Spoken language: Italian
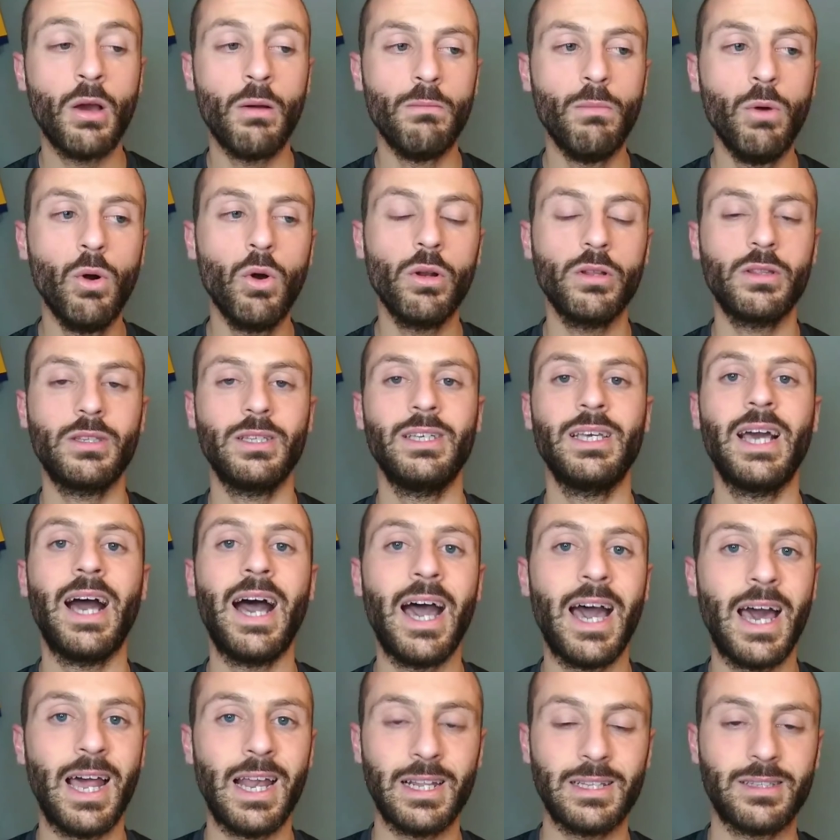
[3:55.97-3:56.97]
molti
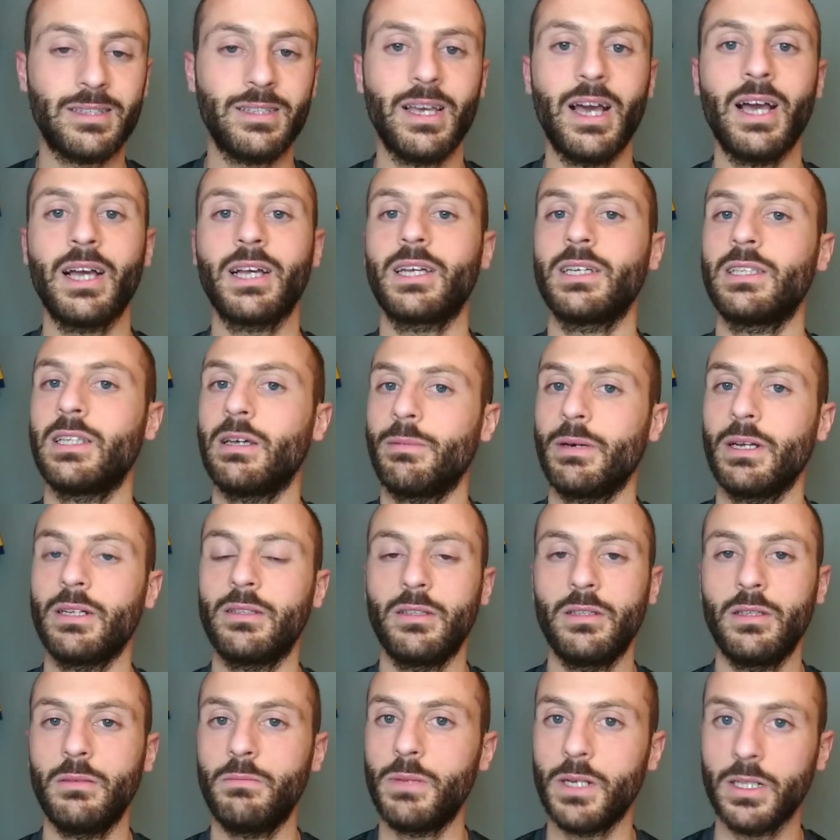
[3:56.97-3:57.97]
alti anche da
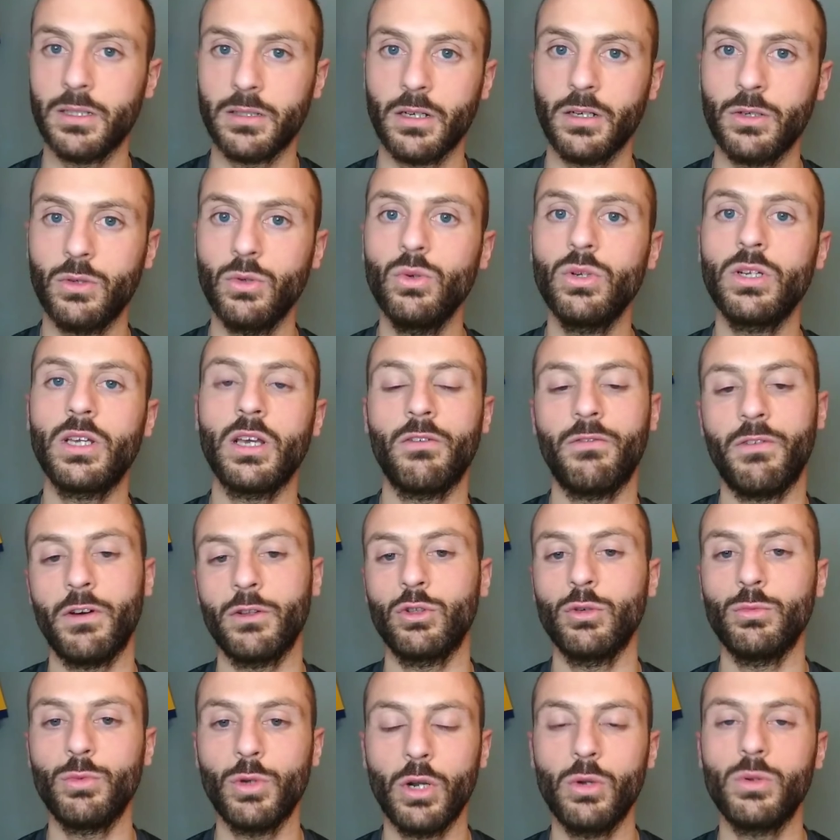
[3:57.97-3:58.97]
parte di Bentancur che ha
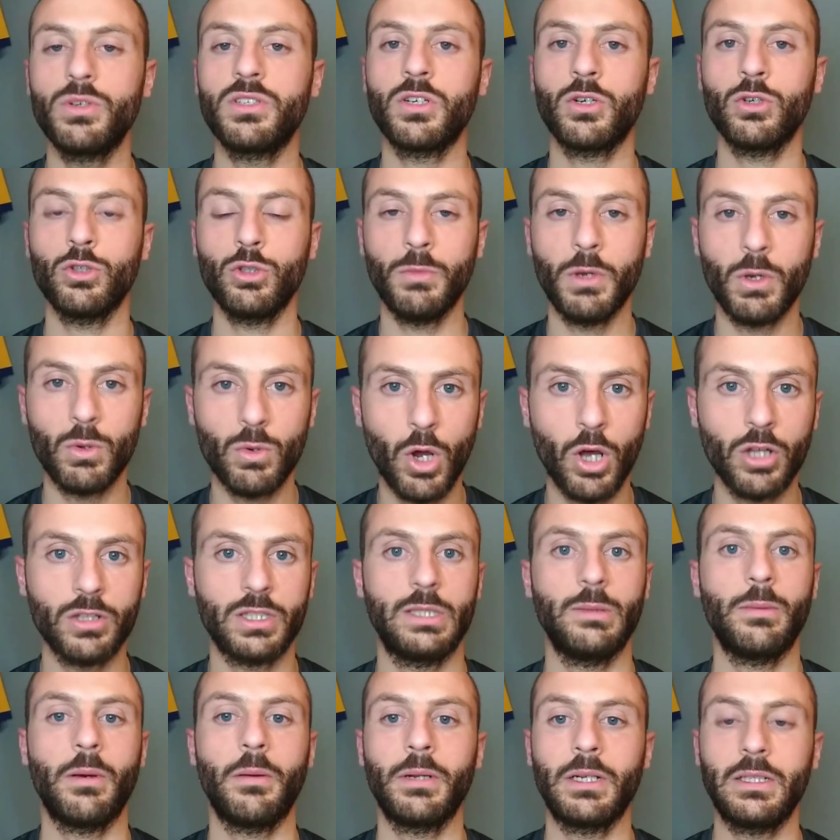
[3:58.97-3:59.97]
fatto pure lui secondo me
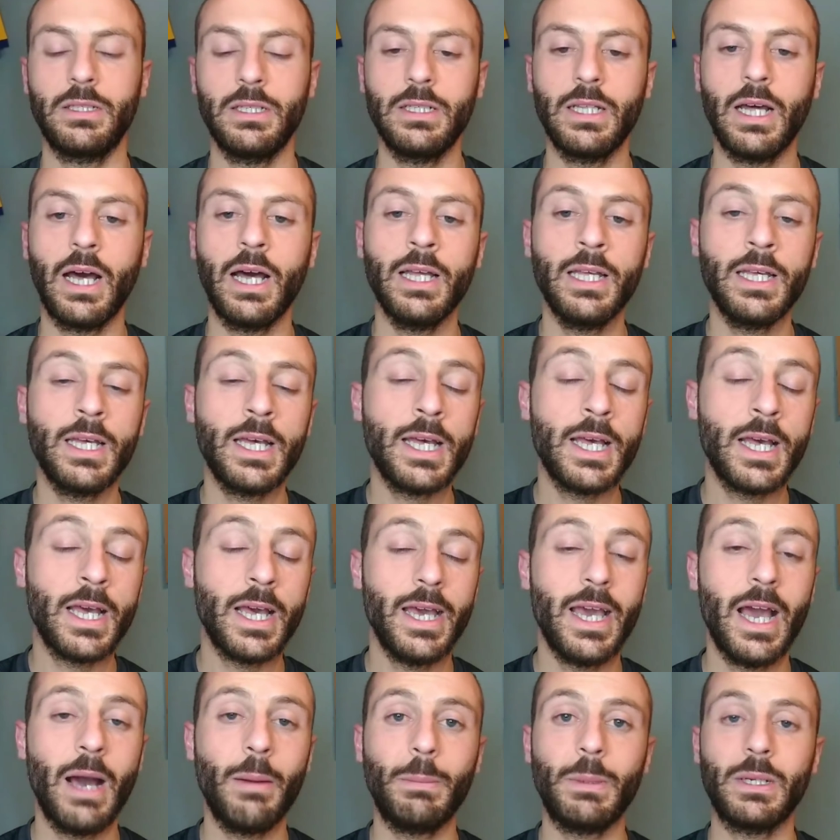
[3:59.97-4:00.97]
un'ottima partita
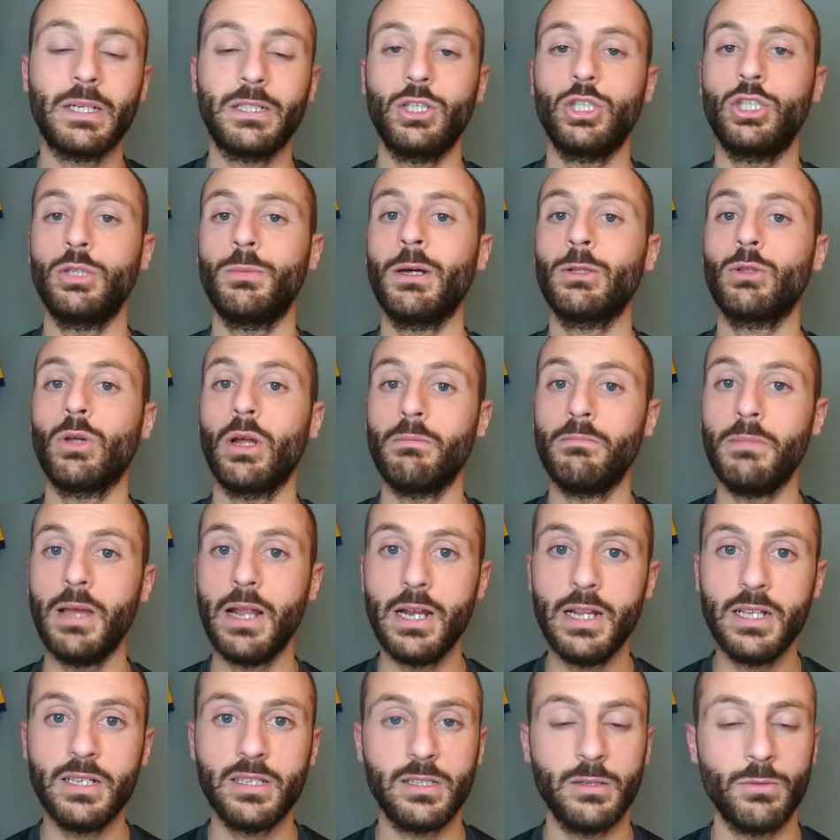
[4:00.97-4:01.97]
e ha partecipato al
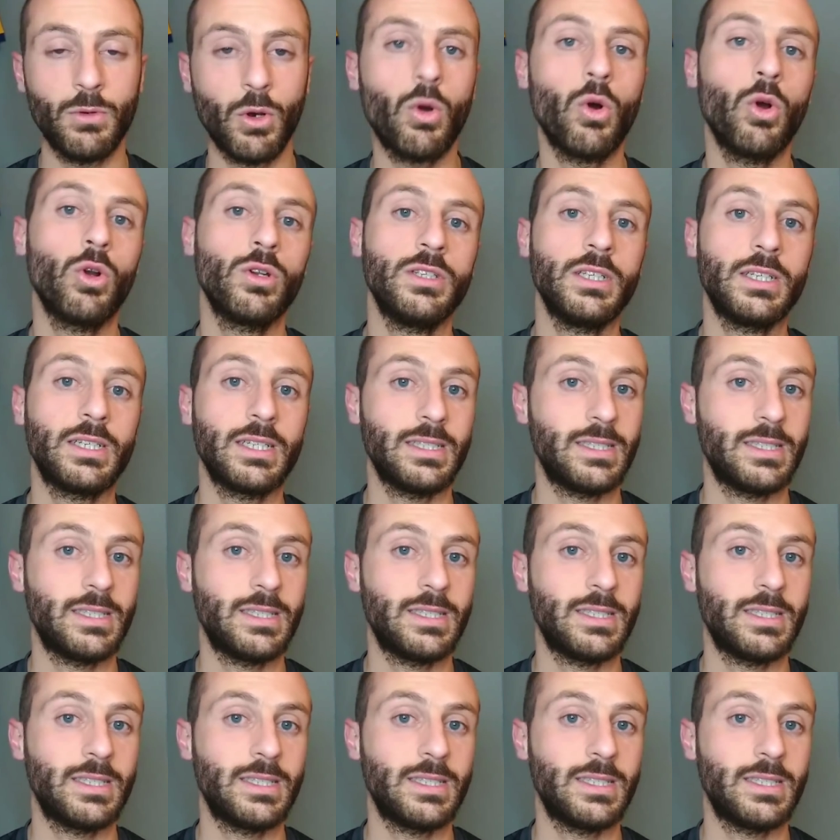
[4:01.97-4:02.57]
bellissimo gol di